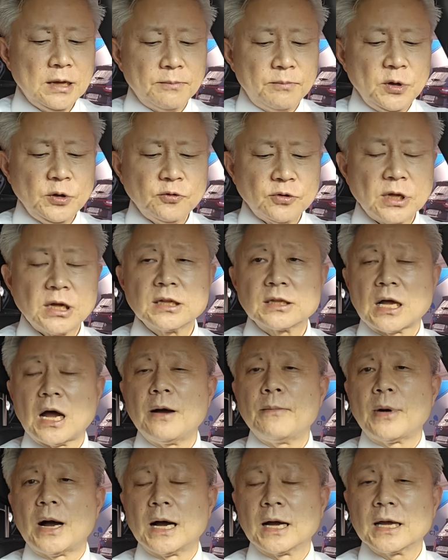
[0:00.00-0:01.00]
민주당
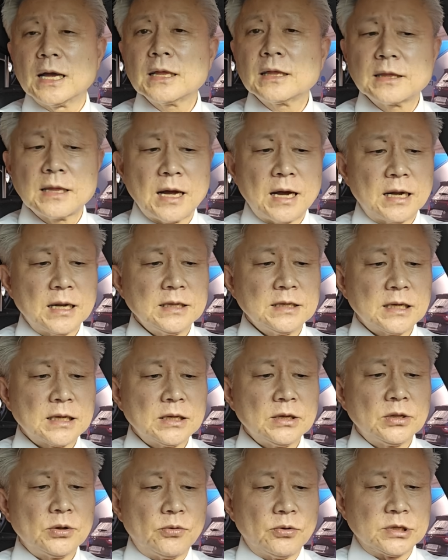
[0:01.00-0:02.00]
다 망했다 하는
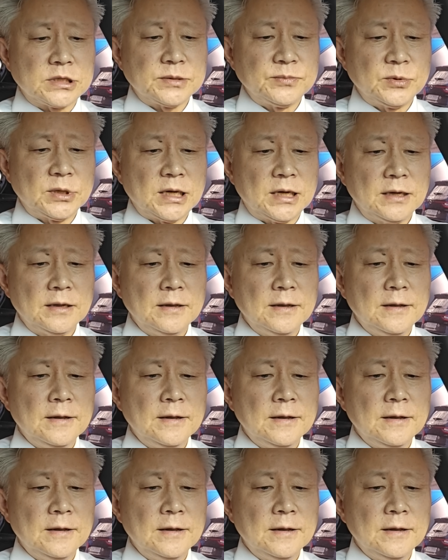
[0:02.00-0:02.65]
이야기가 나오고 있습니다.